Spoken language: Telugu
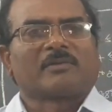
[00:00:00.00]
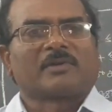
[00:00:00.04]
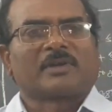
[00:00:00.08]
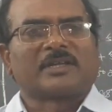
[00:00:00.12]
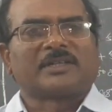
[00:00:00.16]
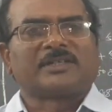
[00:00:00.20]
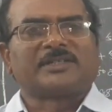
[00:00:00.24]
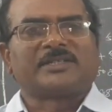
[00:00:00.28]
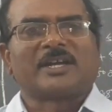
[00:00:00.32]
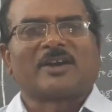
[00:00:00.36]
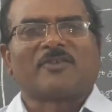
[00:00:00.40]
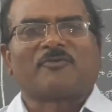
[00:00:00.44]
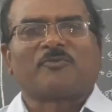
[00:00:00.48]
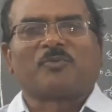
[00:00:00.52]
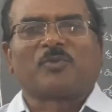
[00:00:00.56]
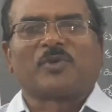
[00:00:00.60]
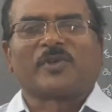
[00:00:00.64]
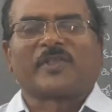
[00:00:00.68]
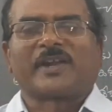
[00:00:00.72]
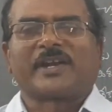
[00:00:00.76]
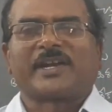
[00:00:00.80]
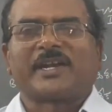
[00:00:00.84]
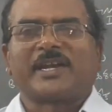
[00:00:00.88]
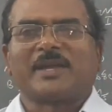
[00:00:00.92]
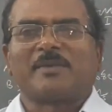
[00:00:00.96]
కిర్చాఫ్
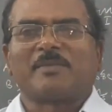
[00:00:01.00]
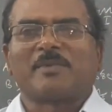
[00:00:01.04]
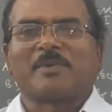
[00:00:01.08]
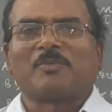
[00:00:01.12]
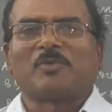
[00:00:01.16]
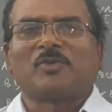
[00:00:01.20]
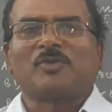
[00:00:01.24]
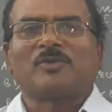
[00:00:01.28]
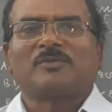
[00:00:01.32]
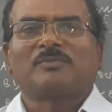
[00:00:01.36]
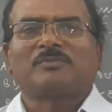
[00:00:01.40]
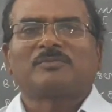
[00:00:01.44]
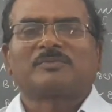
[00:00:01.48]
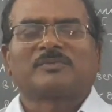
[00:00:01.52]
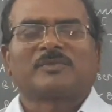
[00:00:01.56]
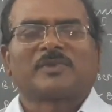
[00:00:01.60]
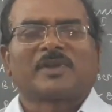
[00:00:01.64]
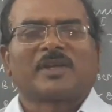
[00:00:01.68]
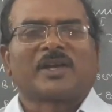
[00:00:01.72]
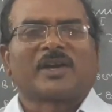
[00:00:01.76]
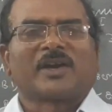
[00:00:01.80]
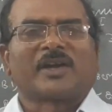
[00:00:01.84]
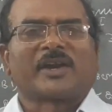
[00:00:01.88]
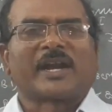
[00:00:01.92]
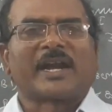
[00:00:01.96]
మొదటి నియమము
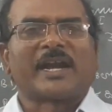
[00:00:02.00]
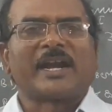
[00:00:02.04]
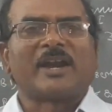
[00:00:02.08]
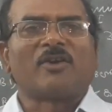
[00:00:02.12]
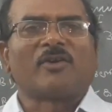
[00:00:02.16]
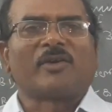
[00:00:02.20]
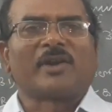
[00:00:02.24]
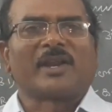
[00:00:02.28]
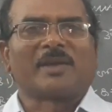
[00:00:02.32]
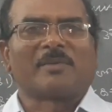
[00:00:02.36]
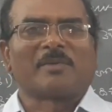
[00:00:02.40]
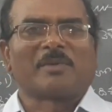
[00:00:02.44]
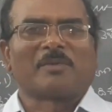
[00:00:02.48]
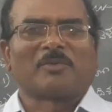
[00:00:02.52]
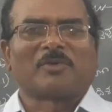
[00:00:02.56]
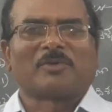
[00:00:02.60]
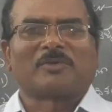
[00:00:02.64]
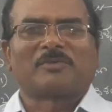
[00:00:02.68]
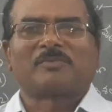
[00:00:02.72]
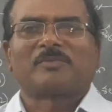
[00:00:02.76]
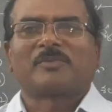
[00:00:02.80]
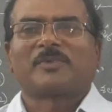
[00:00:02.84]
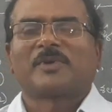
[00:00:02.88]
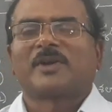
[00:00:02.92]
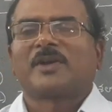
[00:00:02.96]
రెండవ నియమము
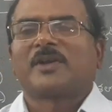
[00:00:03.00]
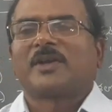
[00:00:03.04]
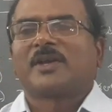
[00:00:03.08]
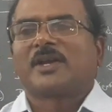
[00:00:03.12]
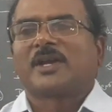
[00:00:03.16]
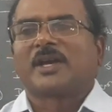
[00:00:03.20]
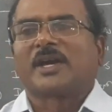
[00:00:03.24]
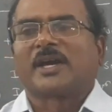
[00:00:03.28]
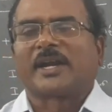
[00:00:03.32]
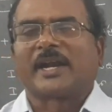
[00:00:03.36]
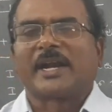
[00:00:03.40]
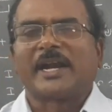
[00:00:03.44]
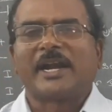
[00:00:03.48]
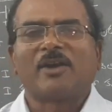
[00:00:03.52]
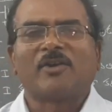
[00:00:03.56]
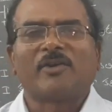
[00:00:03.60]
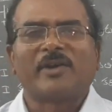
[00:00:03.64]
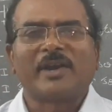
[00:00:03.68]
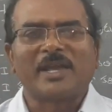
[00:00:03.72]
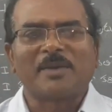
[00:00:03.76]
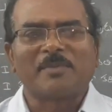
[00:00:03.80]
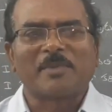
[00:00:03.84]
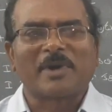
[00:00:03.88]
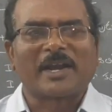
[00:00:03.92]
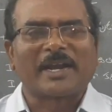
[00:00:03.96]
రెండవ
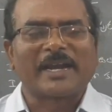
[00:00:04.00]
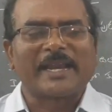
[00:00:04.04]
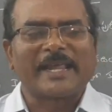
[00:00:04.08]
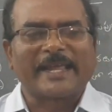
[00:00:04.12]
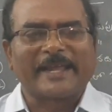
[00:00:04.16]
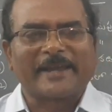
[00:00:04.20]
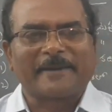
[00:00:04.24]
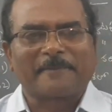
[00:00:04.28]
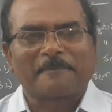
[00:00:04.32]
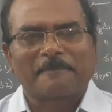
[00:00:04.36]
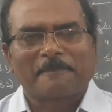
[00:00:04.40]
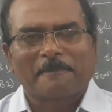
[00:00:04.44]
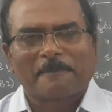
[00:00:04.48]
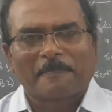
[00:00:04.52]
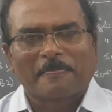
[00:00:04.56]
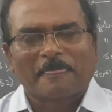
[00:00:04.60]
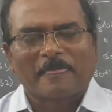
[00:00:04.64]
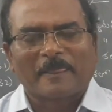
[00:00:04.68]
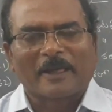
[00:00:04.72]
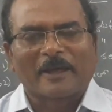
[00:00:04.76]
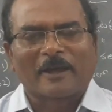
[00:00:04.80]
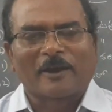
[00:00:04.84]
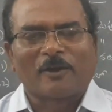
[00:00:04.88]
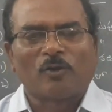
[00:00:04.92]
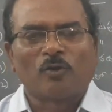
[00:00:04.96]
నియమాన్ని
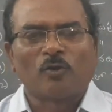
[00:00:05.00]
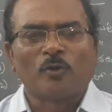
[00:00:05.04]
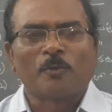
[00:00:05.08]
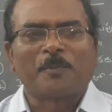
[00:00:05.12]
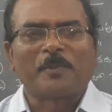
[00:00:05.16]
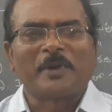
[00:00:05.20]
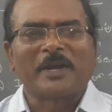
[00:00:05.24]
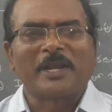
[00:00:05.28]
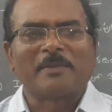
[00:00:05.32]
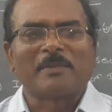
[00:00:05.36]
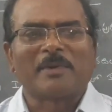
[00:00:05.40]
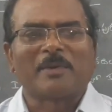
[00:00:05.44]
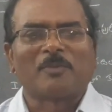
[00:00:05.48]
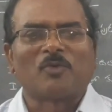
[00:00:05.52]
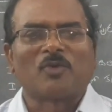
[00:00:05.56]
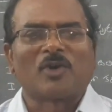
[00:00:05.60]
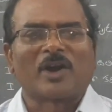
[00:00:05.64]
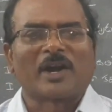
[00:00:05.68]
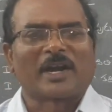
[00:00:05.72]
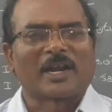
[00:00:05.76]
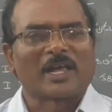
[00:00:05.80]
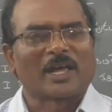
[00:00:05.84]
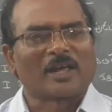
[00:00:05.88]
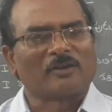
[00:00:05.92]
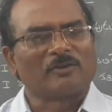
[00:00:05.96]
లూప్ నియమము
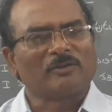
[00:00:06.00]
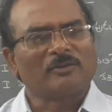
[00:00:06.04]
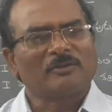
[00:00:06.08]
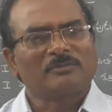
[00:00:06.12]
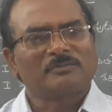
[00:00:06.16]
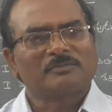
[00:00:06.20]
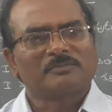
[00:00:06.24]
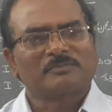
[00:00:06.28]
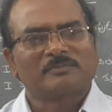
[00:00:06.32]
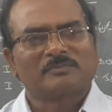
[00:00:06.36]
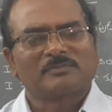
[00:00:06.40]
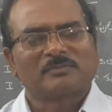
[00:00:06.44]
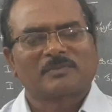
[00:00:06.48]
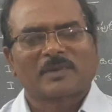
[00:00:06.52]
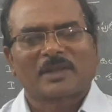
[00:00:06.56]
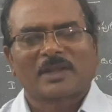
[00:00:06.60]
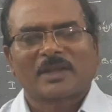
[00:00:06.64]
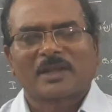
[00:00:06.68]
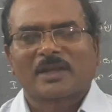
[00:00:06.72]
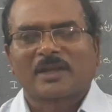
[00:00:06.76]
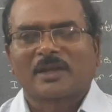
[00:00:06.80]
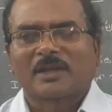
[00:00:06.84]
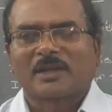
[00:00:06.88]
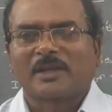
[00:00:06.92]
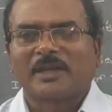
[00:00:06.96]
అంటారు
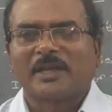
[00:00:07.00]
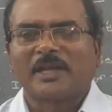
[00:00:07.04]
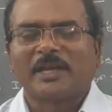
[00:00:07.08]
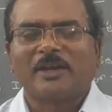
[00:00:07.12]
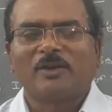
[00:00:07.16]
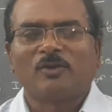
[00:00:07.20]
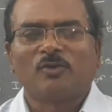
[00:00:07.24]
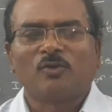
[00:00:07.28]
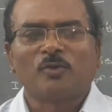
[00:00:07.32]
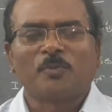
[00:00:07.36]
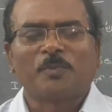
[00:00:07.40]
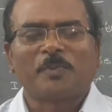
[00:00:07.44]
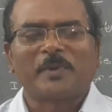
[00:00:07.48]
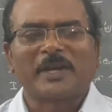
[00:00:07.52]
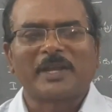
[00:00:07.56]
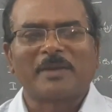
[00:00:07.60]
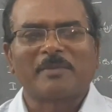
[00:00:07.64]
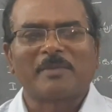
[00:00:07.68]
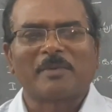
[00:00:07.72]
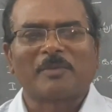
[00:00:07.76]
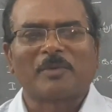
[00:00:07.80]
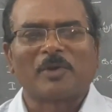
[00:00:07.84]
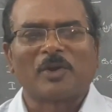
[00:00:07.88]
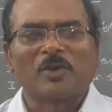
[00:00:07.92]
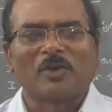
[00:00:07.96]
ఈ లూప్
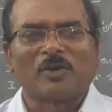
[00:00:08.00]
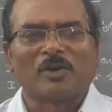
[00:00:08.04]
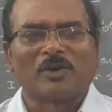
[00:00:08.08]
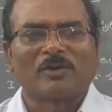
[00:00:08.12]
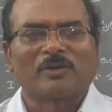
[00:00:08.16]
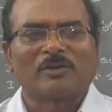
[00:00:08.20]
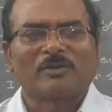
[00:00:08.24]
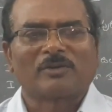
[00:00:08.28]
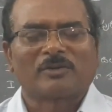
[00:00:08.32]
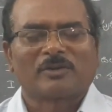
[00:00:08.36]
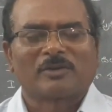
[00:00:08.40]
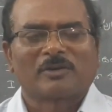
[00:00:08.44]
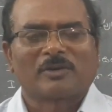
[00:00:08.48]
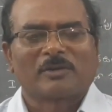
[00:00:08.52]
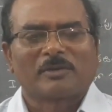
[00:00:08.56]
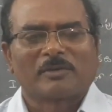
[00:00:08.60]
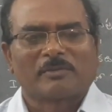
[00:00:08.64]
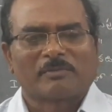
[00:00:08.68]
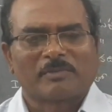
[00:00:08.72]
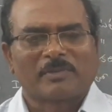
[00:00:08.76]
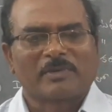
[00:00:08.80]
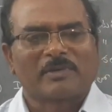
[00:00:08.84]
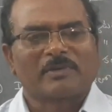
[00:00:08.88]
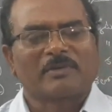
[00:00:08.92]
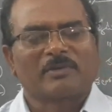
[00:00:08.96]
నియమములో
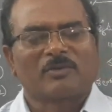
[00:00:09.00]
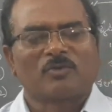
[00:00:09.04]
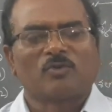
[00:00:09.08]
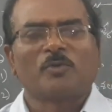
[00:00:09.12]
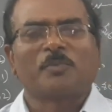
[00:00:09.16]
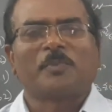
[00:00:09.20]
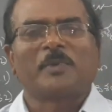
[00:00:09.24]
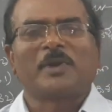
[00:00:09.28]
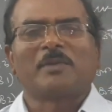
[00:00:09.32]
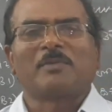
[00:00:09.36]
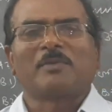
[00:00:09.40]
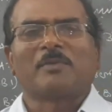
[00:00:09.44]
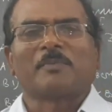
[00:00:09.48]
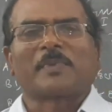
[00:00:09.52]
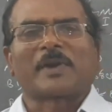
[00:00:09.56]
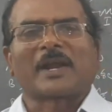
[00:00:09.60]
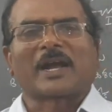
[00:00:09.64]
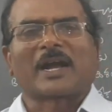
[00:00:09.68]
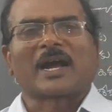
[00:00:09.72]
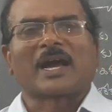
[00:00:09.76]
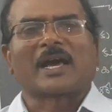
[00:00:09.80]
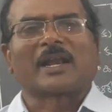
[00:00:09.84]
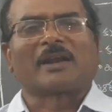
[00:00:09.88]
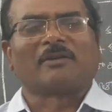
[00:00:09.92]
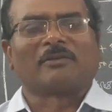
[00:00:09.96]
లూప్ నియమం
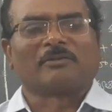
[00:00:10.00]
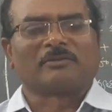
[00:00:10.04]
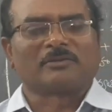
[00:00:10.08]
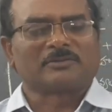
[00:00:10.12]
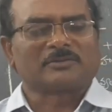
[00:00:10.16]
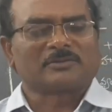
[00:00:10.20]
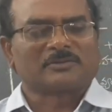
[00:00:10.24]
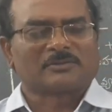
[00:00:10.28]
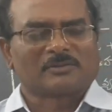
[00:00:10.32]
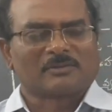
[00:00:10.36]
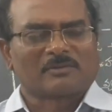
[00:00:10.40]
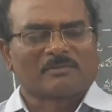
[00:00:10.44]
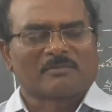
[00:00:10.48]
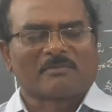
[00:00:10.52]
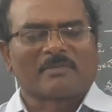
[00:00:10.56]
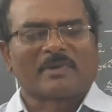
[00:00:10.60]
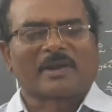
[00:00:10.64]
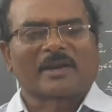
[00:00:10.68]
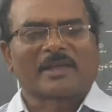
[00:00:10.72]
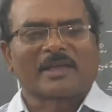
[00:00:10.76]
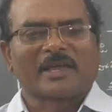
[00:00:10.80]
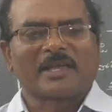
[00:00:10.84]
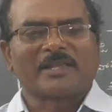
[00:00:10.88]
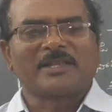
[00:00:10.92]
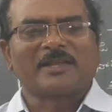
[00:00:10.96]
ప్రకారం
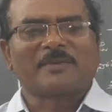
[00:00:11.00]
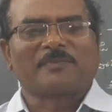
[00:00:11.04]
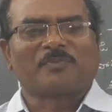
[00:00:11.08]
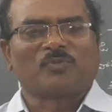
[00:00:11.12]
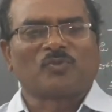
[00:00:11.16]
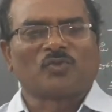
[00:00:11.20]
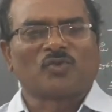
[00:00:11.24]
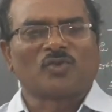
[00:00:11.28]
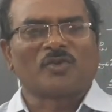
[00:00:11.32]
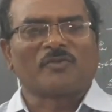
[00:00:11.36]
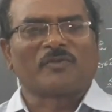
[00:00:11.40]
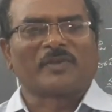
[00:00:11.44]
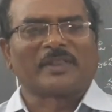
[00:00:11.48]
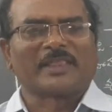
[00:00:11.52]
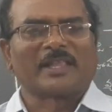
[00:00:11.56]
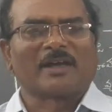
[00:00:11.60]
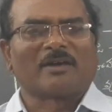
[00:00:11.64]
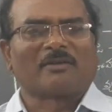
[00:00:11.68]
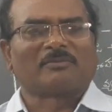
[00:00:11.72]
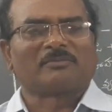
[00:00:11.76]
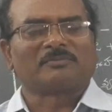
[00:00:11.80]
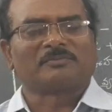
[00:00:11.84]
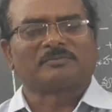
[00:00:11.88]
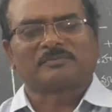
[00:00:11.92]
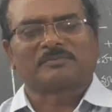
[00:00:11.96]
మనకు ఏం చెప్తుందో విందాం